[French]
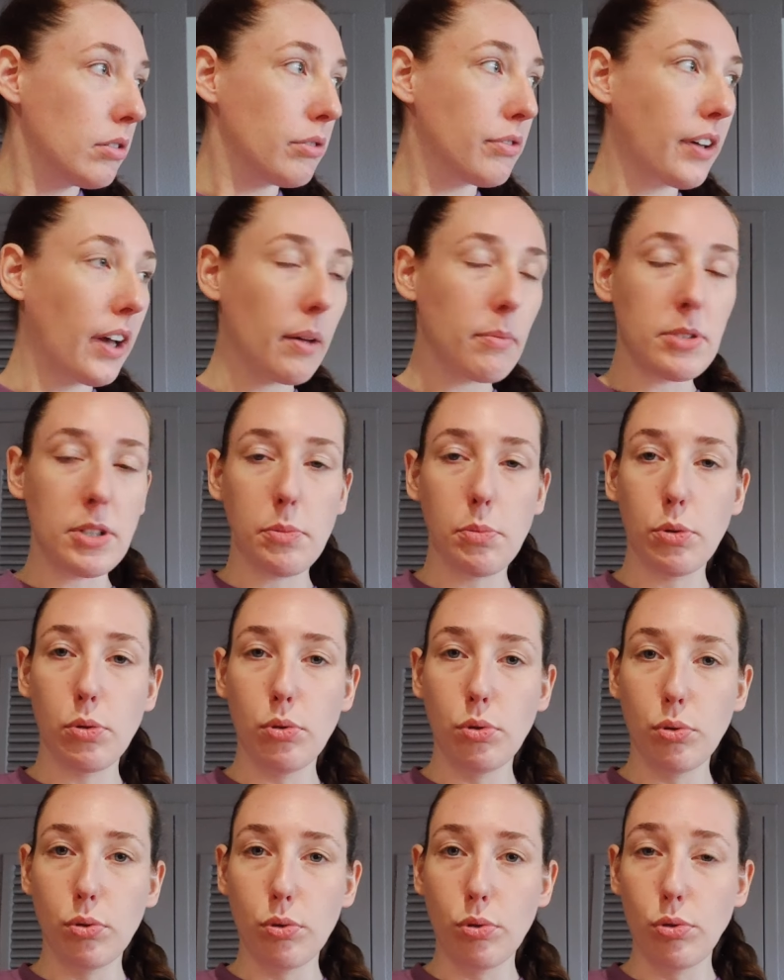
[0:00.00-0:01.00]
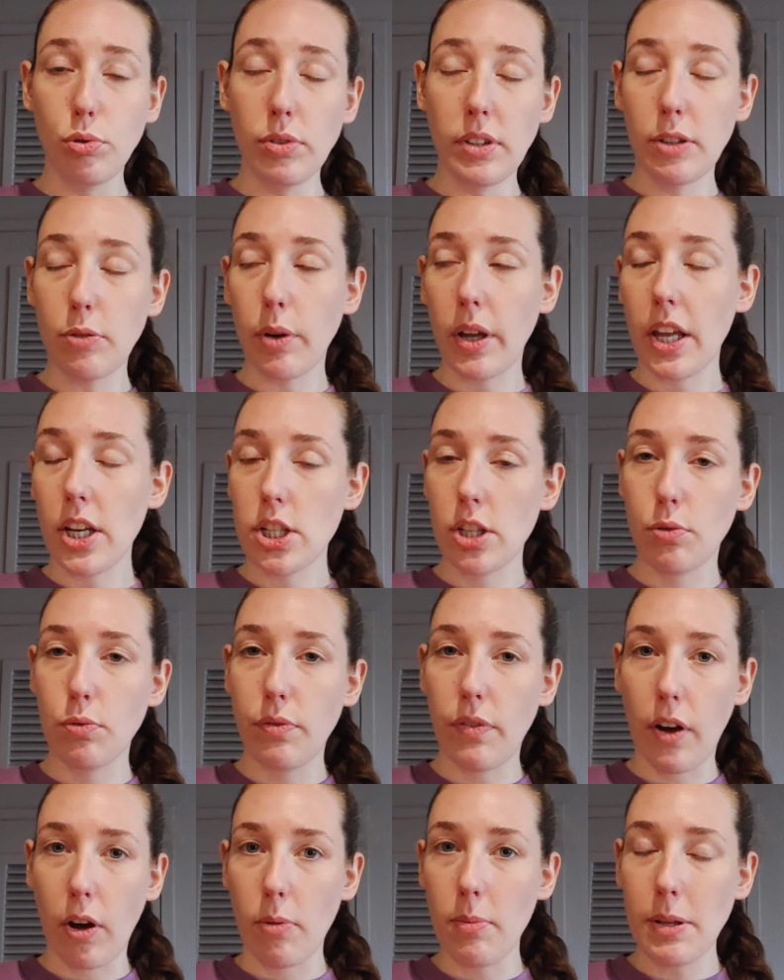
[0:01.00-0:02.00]
faire un petit peu de, de, nettoyage et tout,
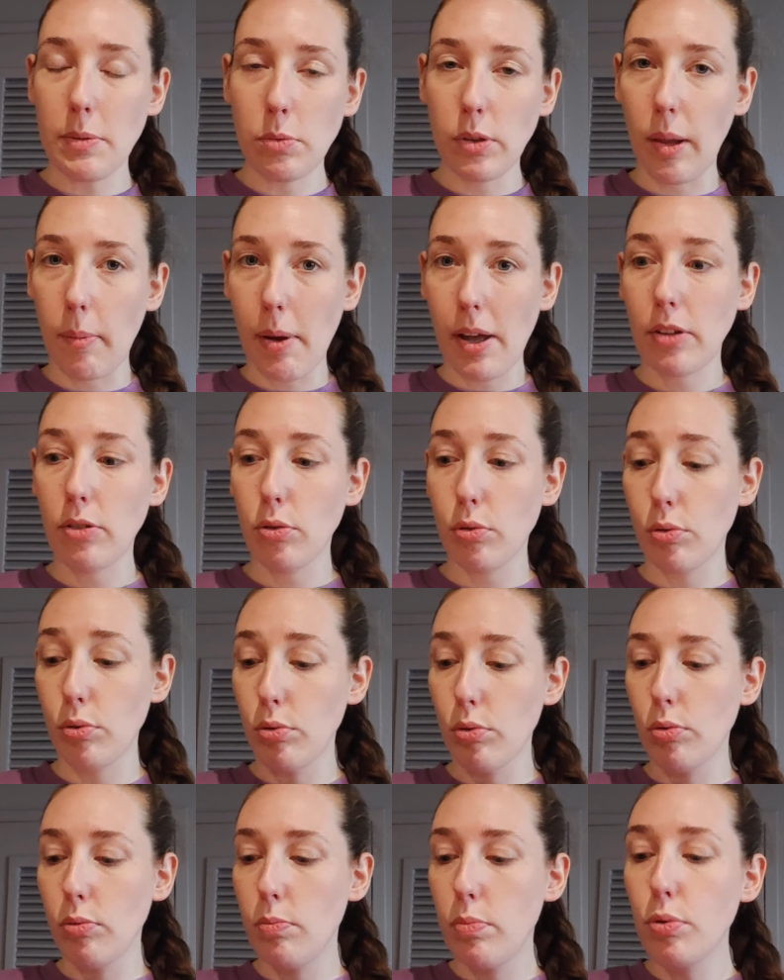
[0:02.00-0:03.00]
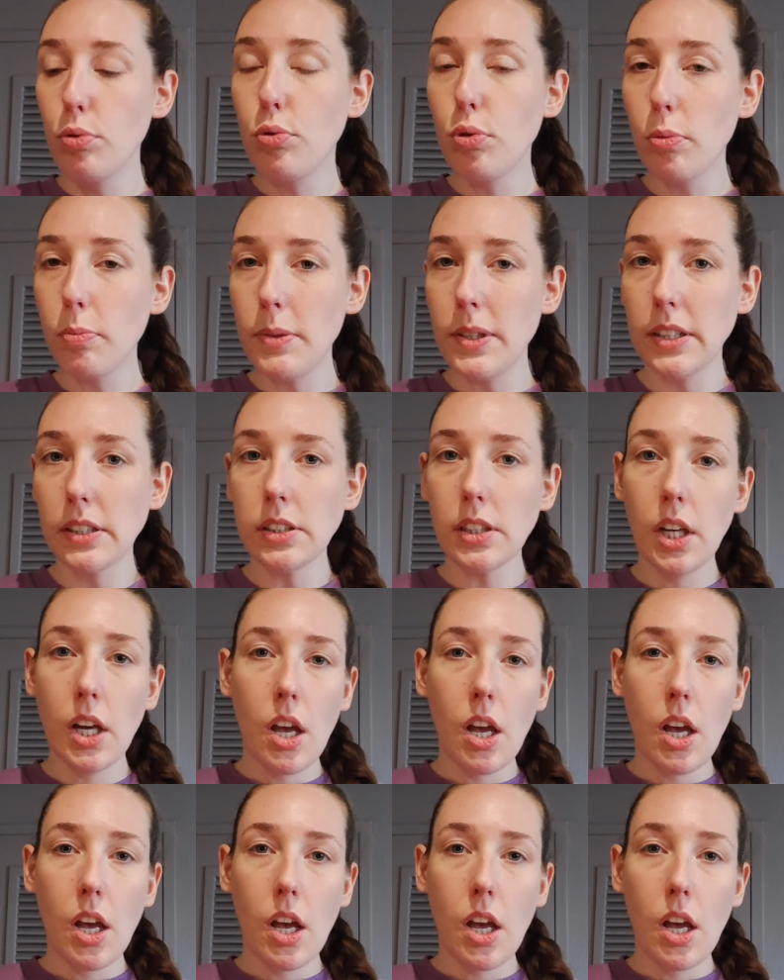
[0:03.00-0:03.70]
enfin remettre mon appart plutôt bien.